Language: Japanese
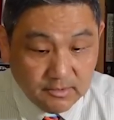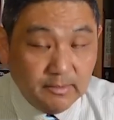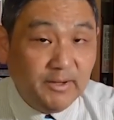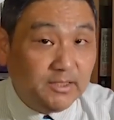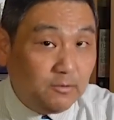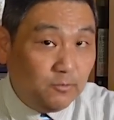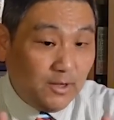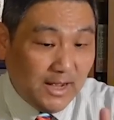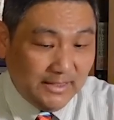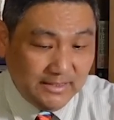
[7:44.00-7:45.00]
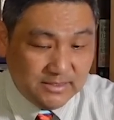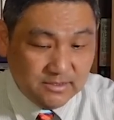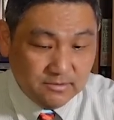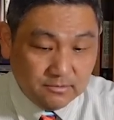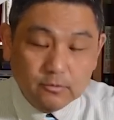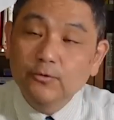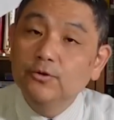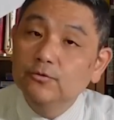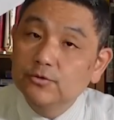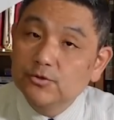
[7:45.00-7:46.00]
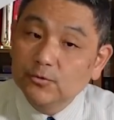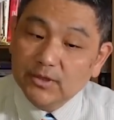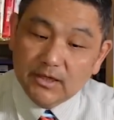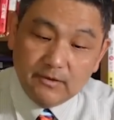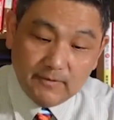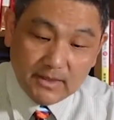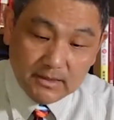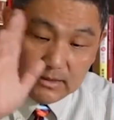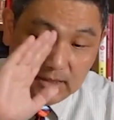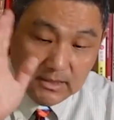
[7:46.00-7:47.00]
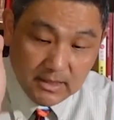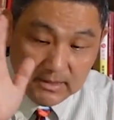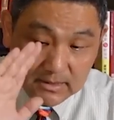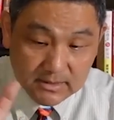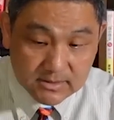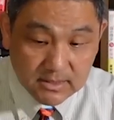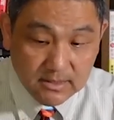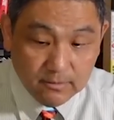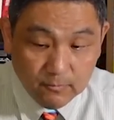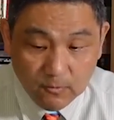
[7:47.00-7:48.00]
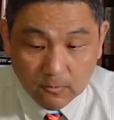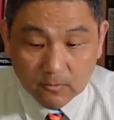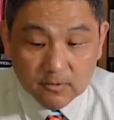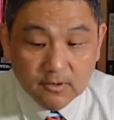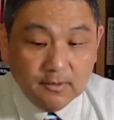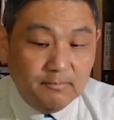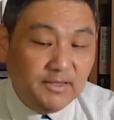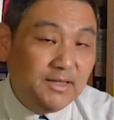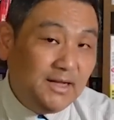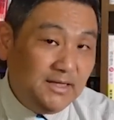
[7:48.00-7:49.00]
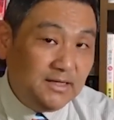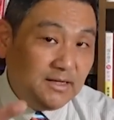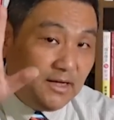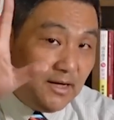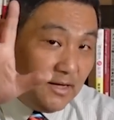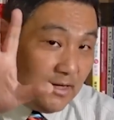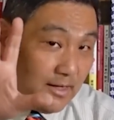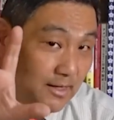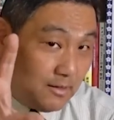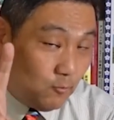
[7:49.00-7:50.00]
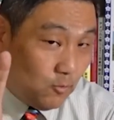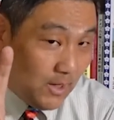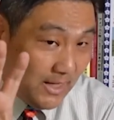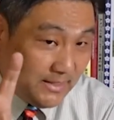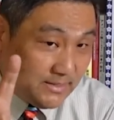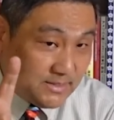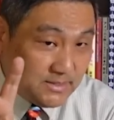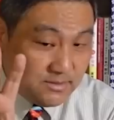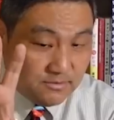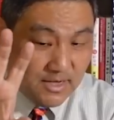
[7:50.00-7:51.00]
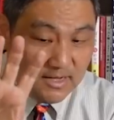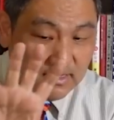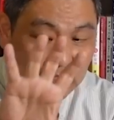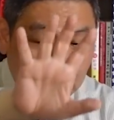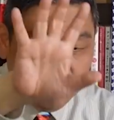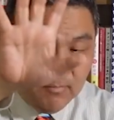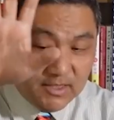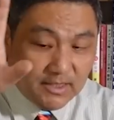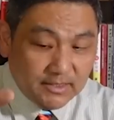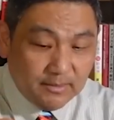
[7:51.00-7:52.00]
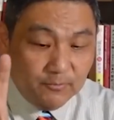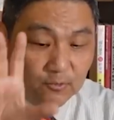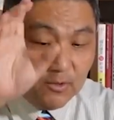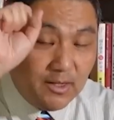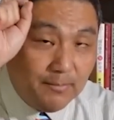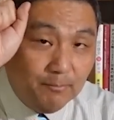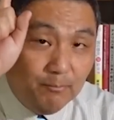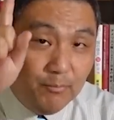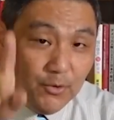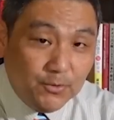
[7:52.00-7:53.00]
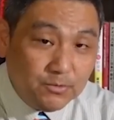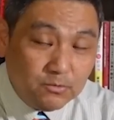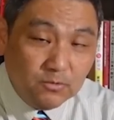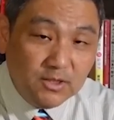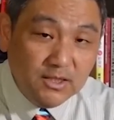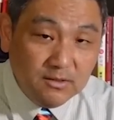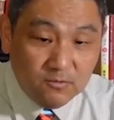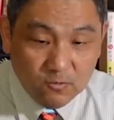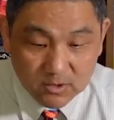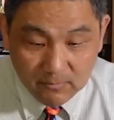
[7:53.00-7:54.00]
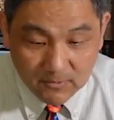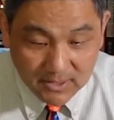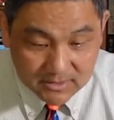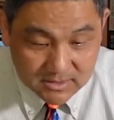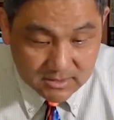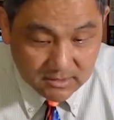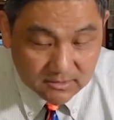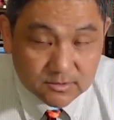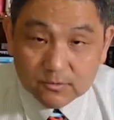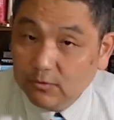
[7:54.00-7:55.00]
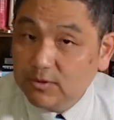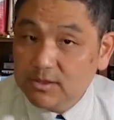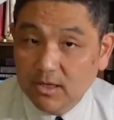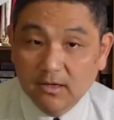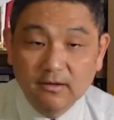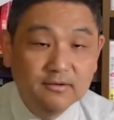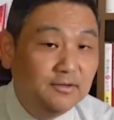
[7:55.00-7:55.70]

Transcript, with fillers: で、まだこの破裂という状態にはなっていないんですけれども、何かこう破裂する案件みたいなものがボンと1個でも発生するとですね、